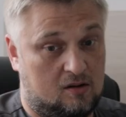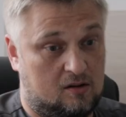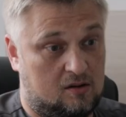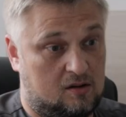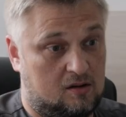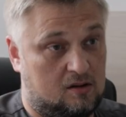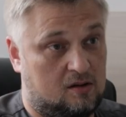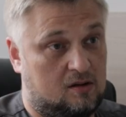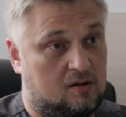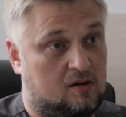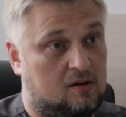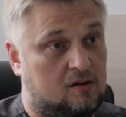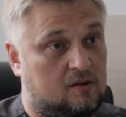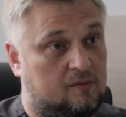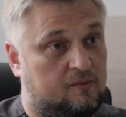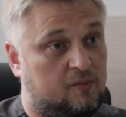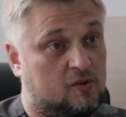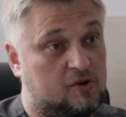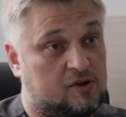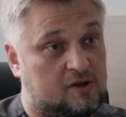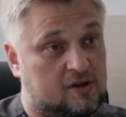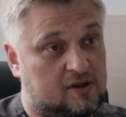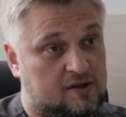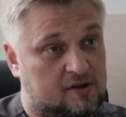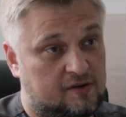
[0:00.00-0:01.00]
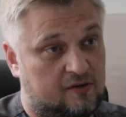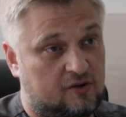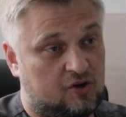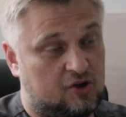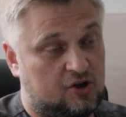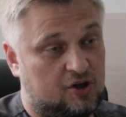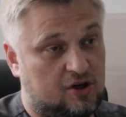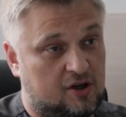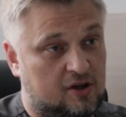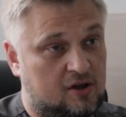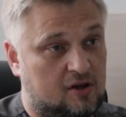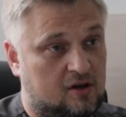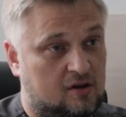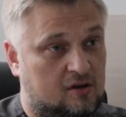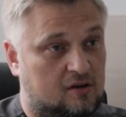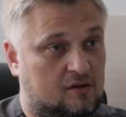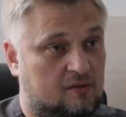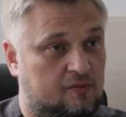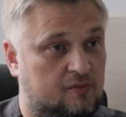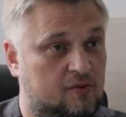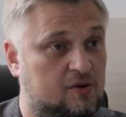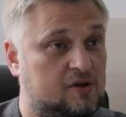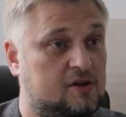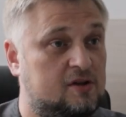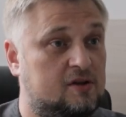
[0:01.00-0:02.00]
А, после
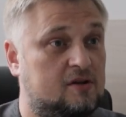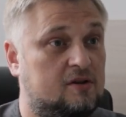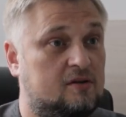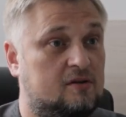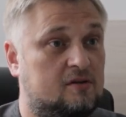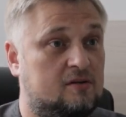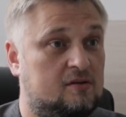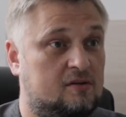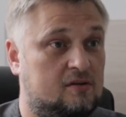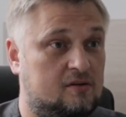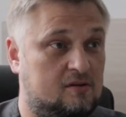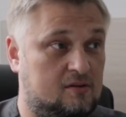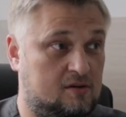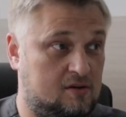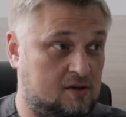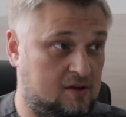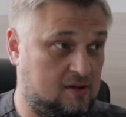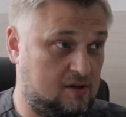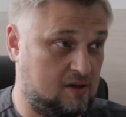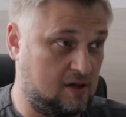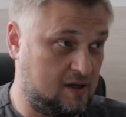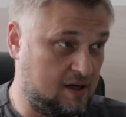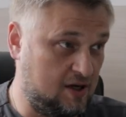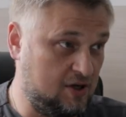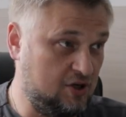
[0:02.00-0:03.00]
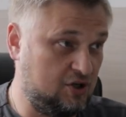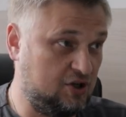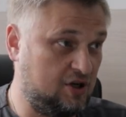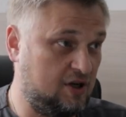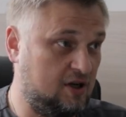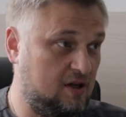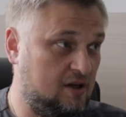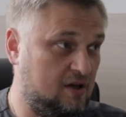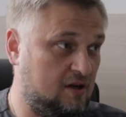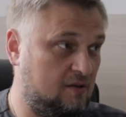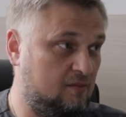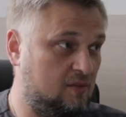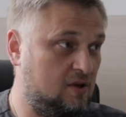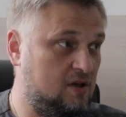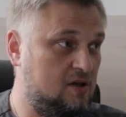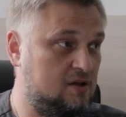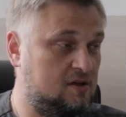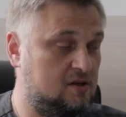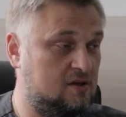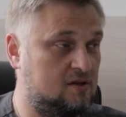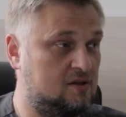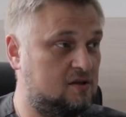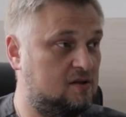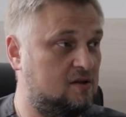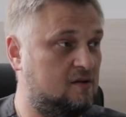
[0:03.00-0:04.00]
завершения, после окончания
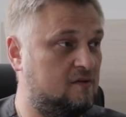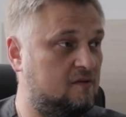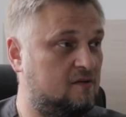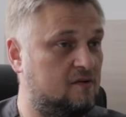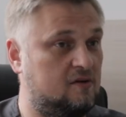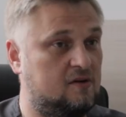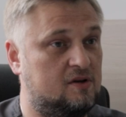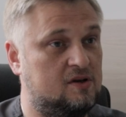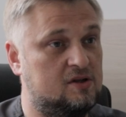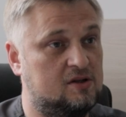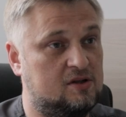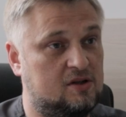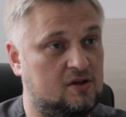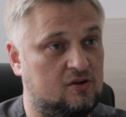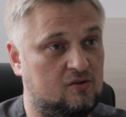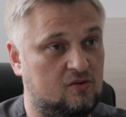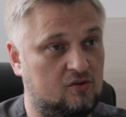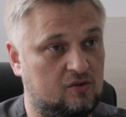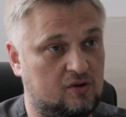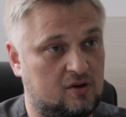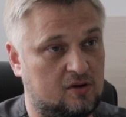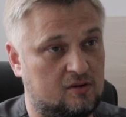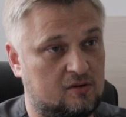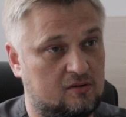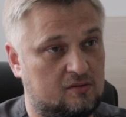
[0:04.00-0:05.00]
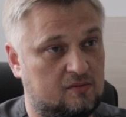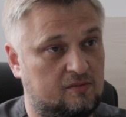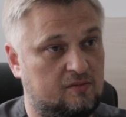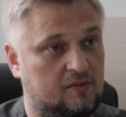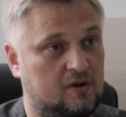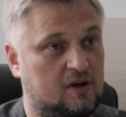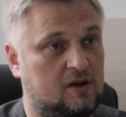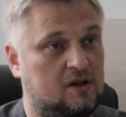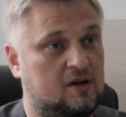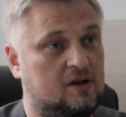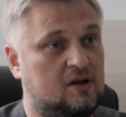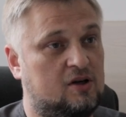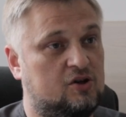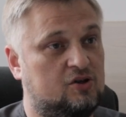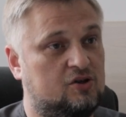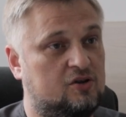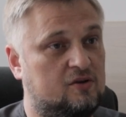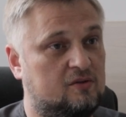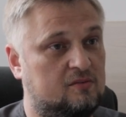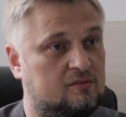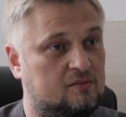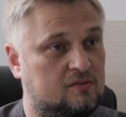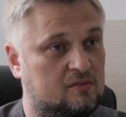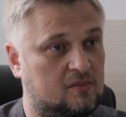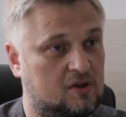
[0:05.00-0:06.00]
медицинского института перед
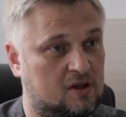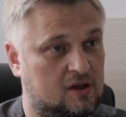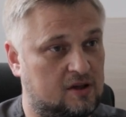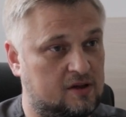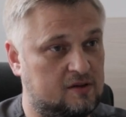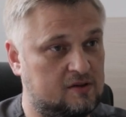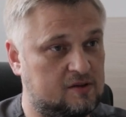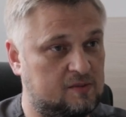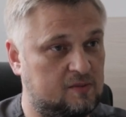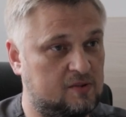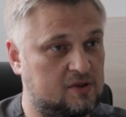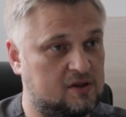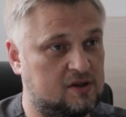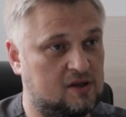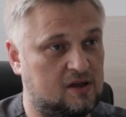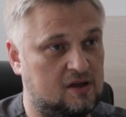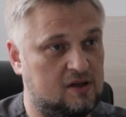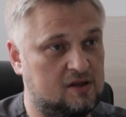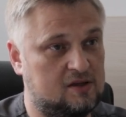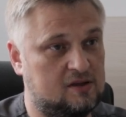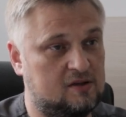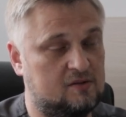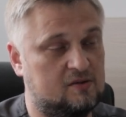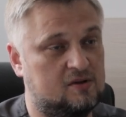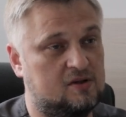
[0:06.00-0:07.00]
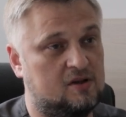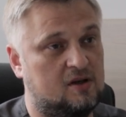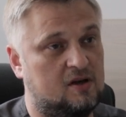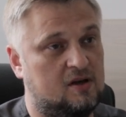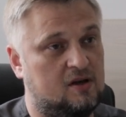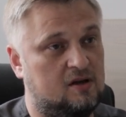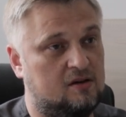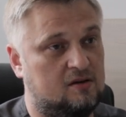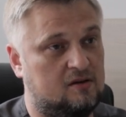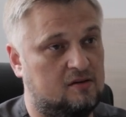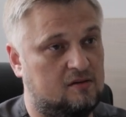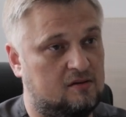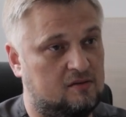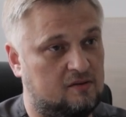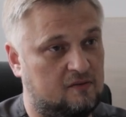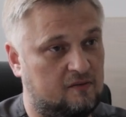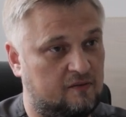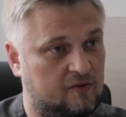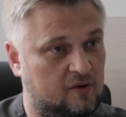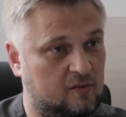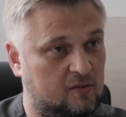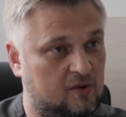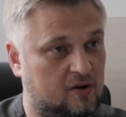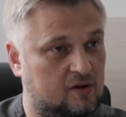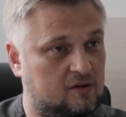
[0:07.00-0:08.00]
каждым молодым специалистом стоит
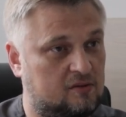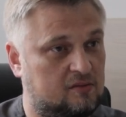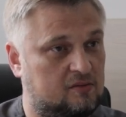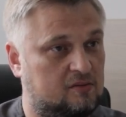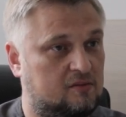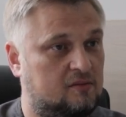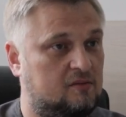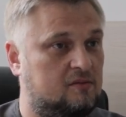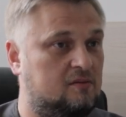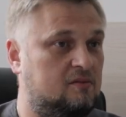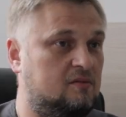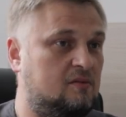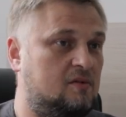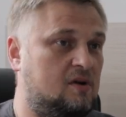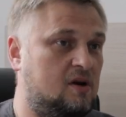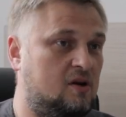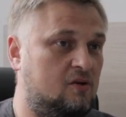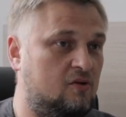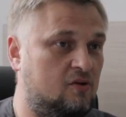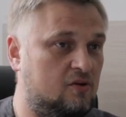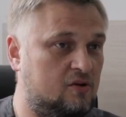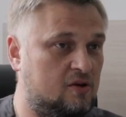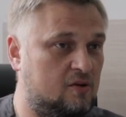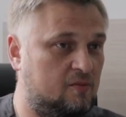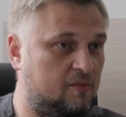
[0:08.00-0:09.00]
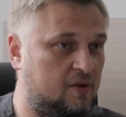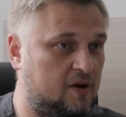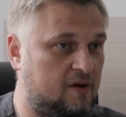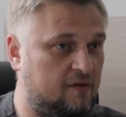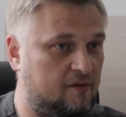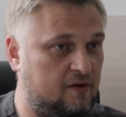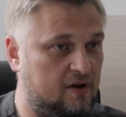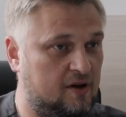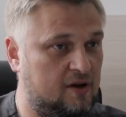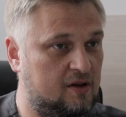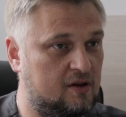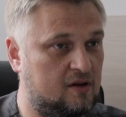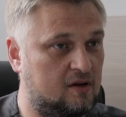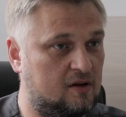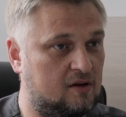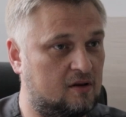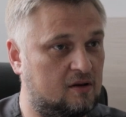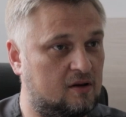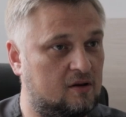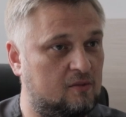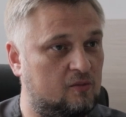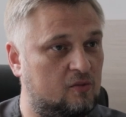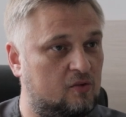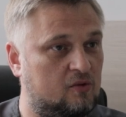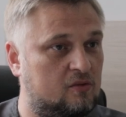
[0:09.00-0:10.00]
выбор, какое
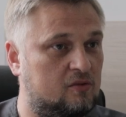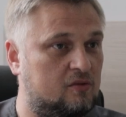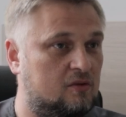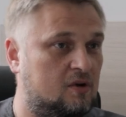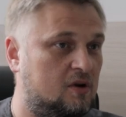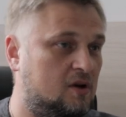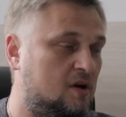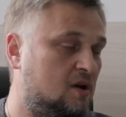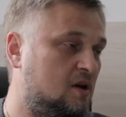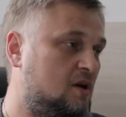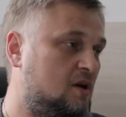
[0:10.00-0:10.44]
направление ему